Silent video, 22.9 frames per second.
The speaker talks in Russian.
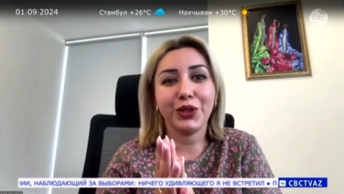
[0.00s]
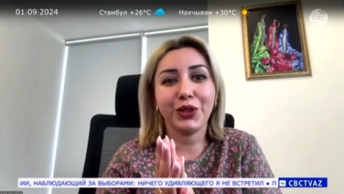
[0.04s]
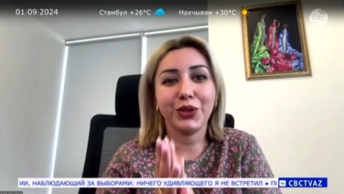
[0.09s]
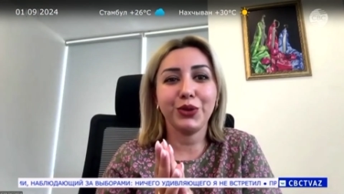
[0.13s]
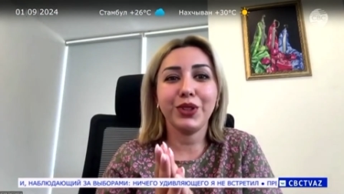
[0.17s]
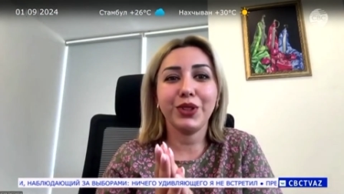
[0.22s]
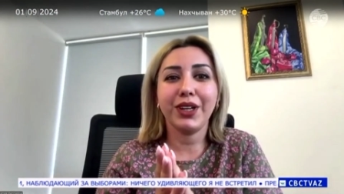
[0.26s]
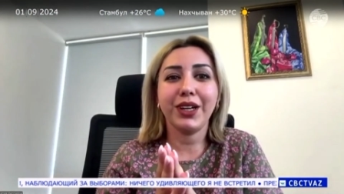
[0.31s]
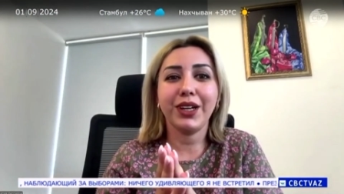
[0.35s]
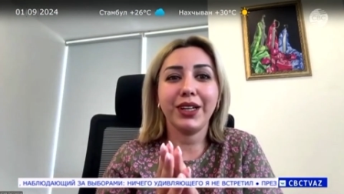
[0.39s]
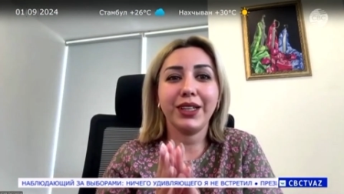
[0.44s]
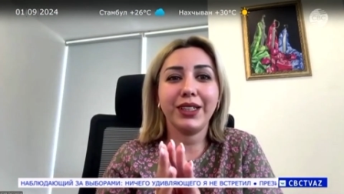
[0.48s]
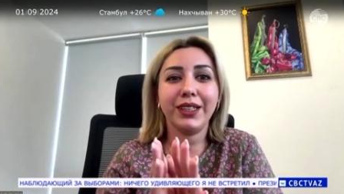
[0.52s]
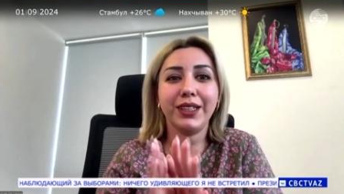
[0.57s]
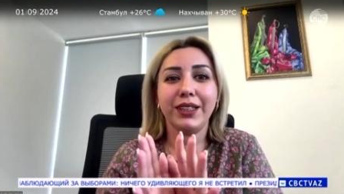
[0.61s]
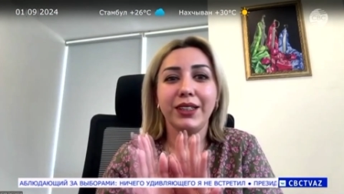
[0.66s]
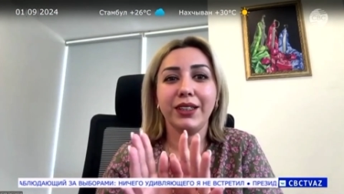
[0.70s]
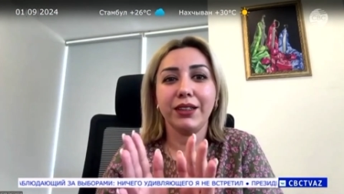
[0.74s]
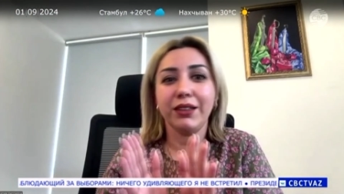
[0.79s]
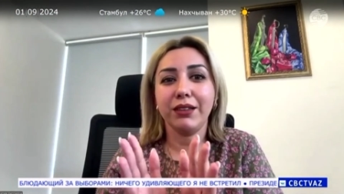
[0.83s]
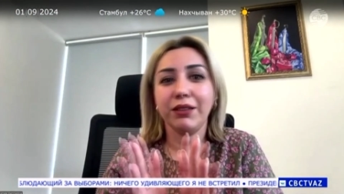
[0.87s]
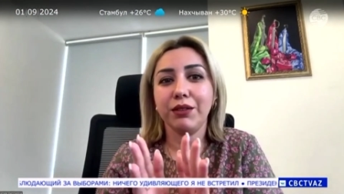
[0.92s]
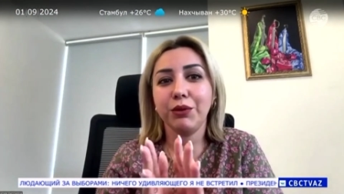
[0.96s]
оттуда
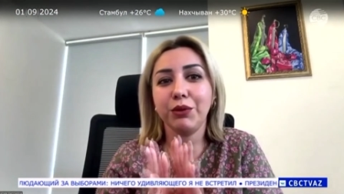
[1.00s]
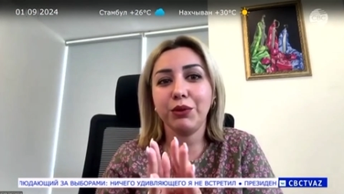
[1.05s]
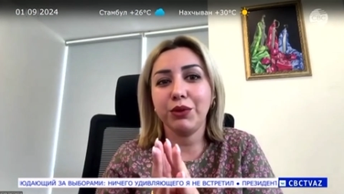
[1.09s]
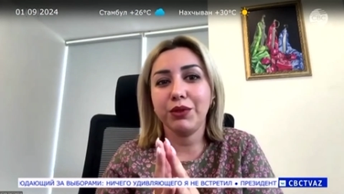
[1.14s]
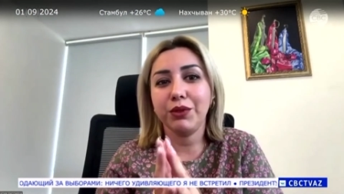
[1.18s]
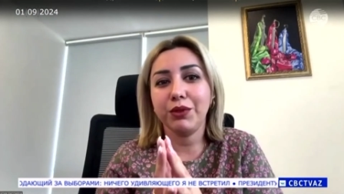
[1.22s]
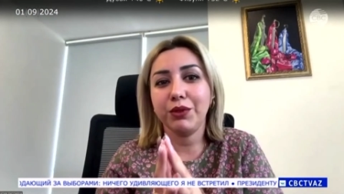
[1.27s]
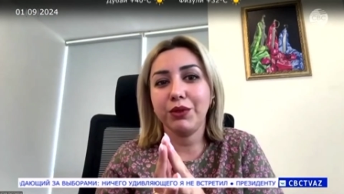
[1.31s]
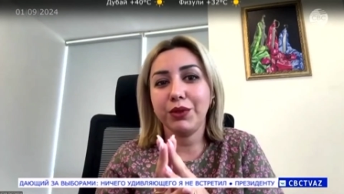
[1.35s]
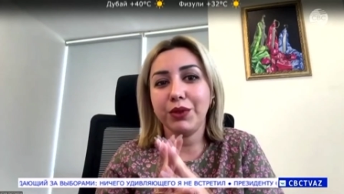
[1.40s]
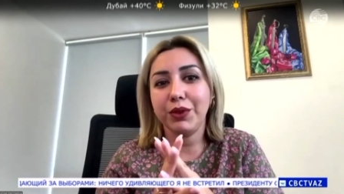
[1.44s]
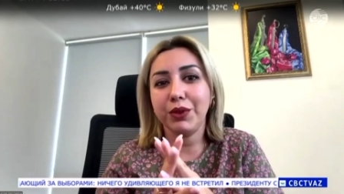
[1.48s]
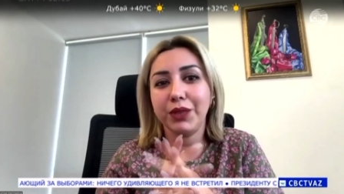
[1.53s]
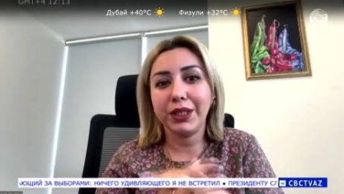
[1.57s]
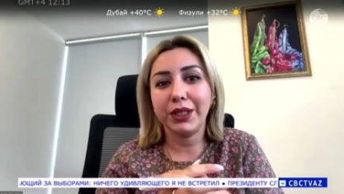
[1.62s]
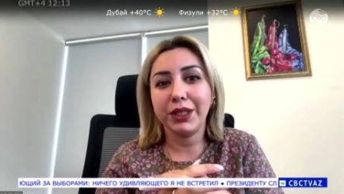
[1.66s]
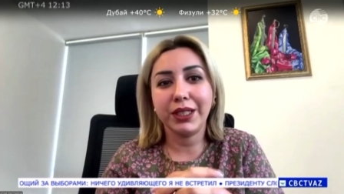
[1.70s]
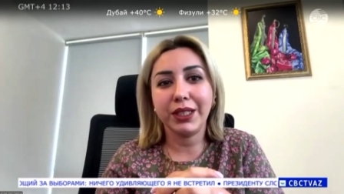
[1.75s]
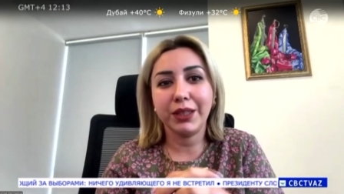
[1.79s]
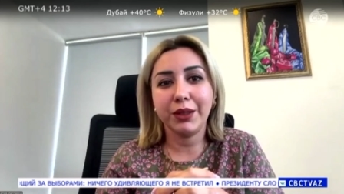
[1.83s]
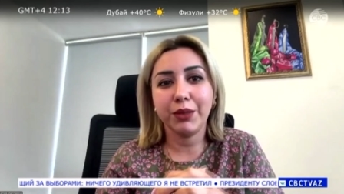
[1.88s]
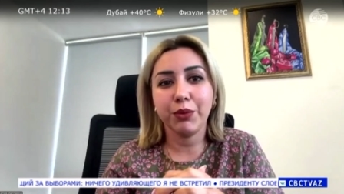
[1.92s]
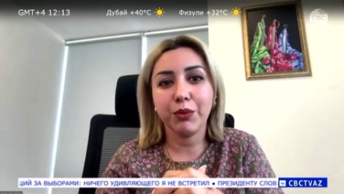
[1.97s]
и
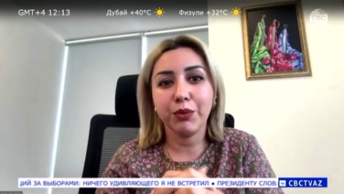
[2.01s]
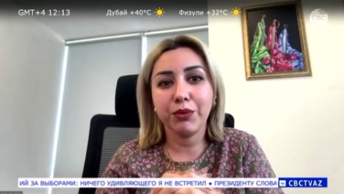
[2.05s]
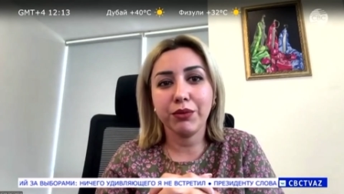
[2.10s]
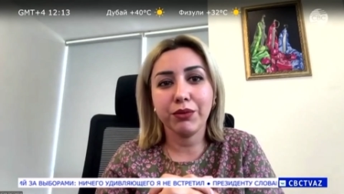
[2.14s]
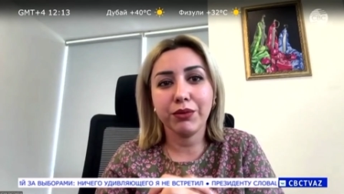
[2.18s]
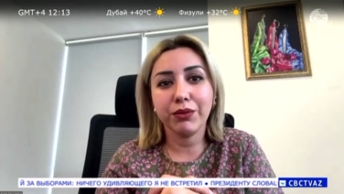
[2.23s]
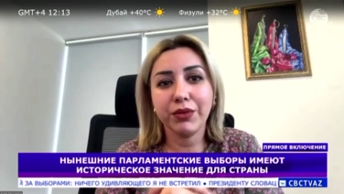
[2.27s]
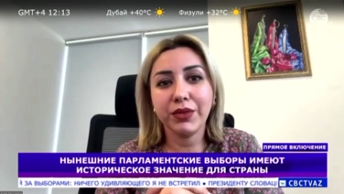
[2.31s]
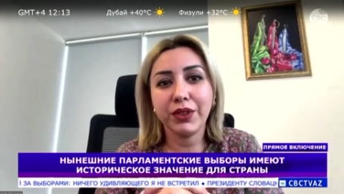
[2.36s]
не,